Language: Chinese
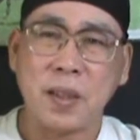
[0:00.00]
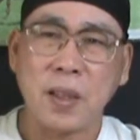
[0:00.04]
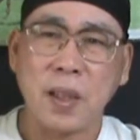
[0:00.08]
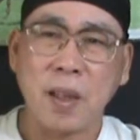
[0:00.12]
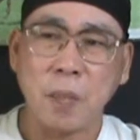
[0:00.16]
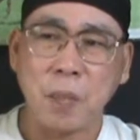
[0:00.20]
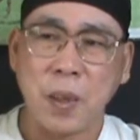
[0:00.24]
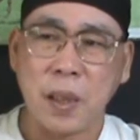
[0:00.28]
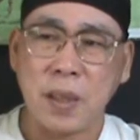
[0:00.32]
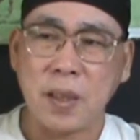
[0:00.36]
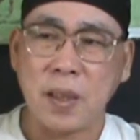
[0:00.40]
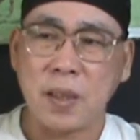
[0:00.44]

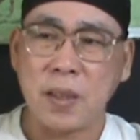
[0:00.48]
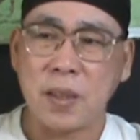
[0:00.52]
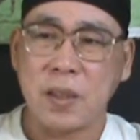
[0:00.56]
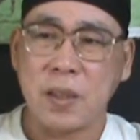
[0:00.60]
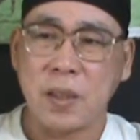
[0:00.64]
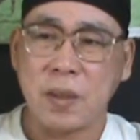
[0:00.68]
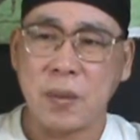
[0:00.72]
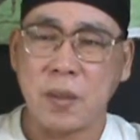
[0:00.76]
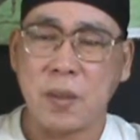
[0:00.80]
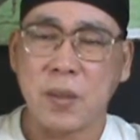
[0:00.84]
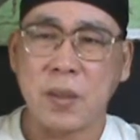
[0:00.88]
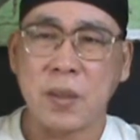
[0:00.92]
他马上
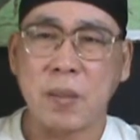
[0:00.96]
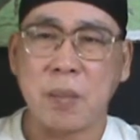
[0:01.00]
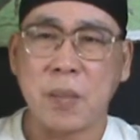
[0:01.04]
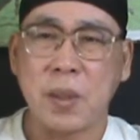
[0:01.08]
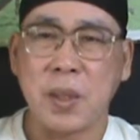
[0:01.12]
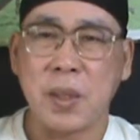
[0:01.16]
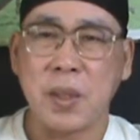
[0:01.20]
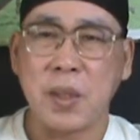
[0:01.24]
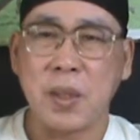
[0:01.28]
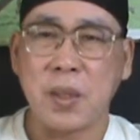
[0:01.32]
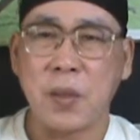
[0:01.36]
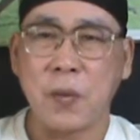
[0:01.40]
听过我这么
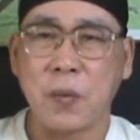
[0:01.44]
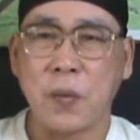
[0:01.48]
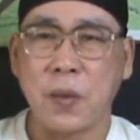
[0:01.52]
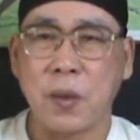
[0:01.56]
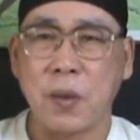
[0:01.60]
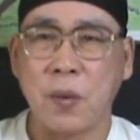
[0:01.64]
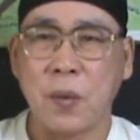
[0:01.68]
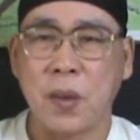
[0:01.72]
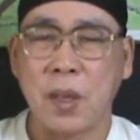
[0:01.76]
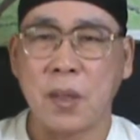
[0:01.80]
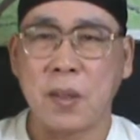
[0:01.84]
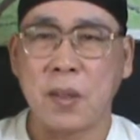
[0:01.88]
一一
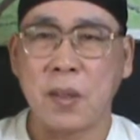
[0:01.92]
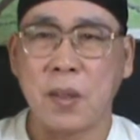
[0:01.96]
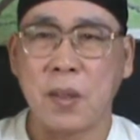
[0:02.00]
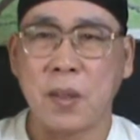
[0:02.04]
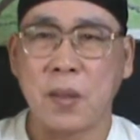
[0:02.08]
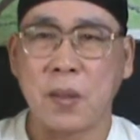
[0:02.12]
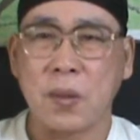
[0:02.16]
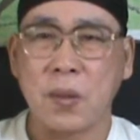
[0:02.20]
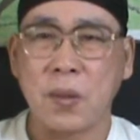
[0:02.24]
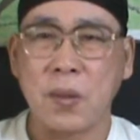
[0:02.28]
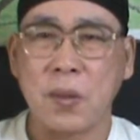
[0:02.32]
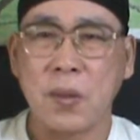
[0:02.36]
番话之
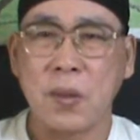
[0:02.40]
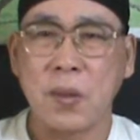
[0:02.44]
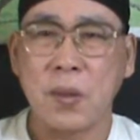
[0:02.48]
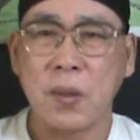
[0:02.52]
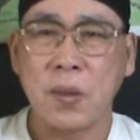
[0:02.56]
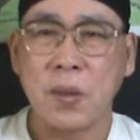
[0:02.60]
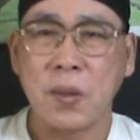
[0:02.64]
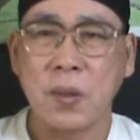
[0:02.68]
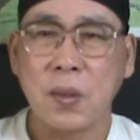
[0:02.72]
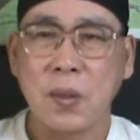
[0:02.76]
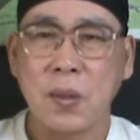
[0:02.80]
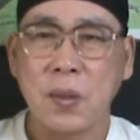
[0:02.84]
后，
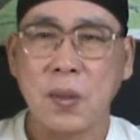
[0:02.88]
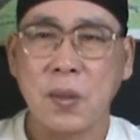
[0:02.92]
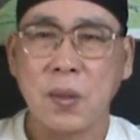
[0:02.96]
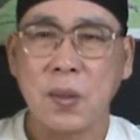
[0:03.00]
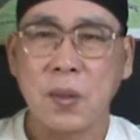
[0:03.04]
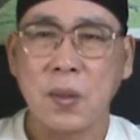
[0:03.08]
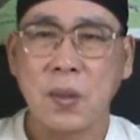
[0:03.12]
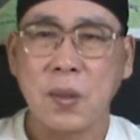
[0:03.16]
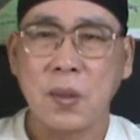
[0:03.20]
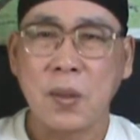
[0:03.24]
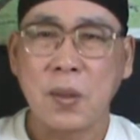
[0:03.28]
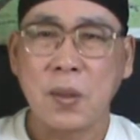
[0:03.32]

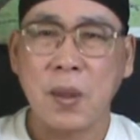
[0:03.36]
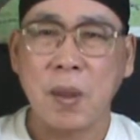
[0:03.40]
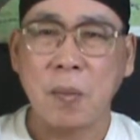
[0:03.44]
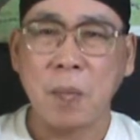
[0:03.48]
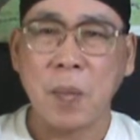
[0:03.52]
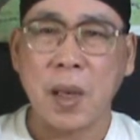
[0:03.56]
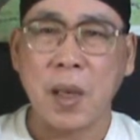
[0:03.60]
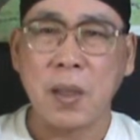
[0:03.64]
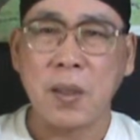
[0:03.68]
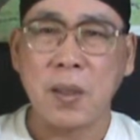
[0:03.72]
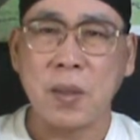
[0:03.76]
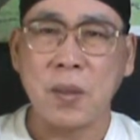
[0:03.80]
他
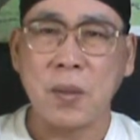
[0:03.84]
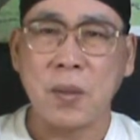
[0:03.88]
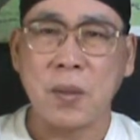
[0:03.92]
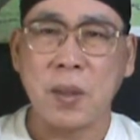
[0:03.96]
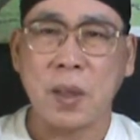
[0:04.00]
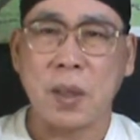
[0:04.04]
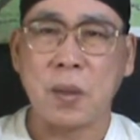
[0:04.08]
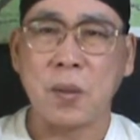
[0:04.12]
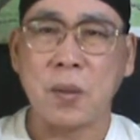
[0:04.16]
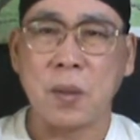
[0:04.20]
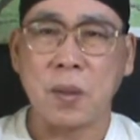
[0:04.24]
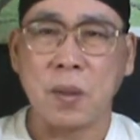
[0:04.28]
马上就跟我
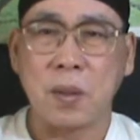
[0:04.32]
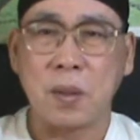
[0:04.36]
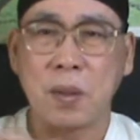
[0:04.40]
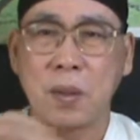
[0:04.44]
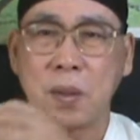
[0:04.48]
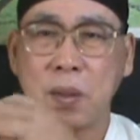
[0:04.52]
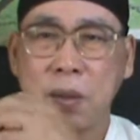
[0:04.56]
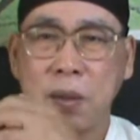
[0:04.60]
讲说。